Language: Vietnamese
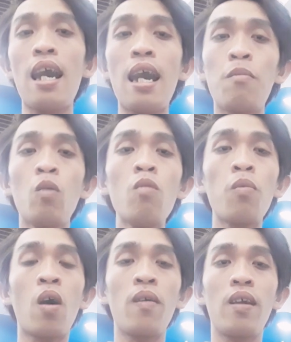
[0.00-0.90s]
em cũng
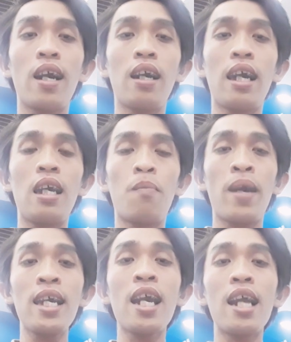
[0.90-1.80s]
mong cầu gần thì
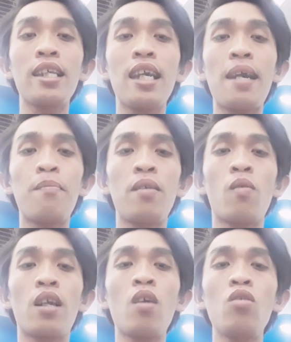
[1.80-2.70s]
mấy anh chị em mình
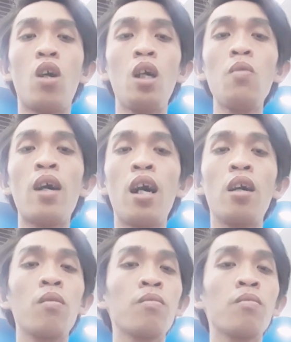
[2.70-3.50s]
và theo dõi và